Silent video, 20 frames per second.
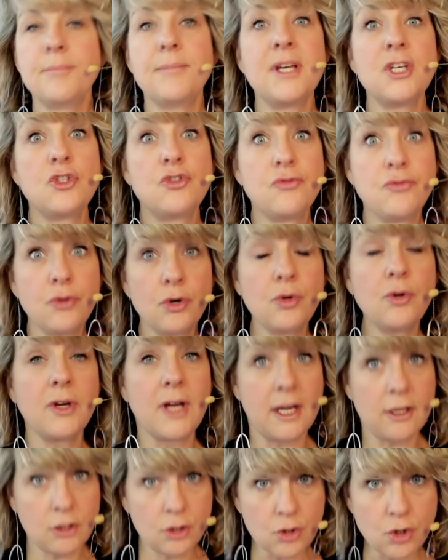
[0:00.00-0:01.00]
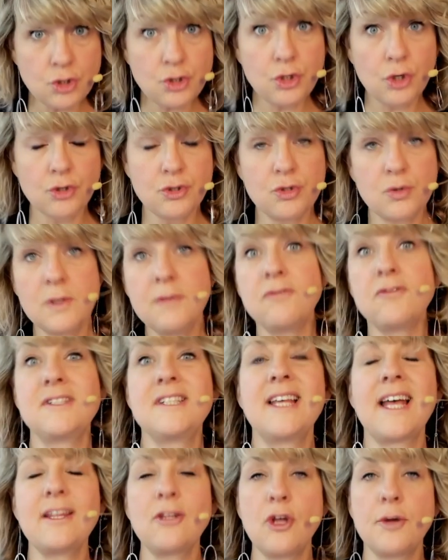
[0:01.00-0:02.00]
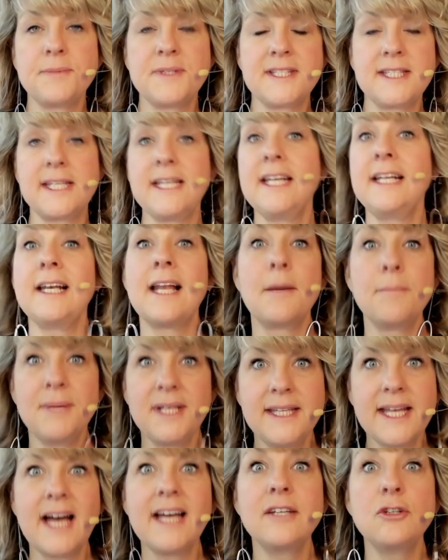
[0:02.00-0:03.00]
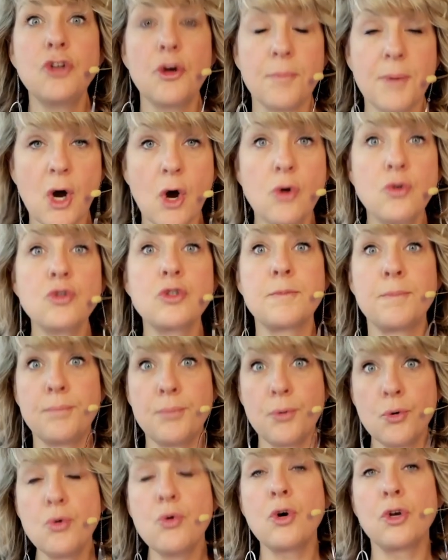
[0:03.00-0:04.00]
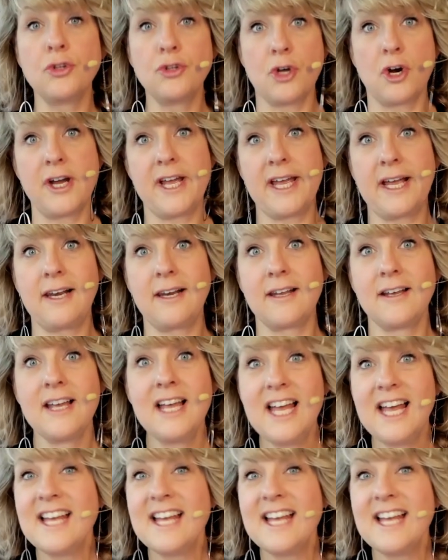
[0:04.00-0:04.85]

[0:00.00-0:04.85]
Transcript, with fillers: ben je veux qu'aujourd'hui vous adoptiez la médaille de bronze pour Noël.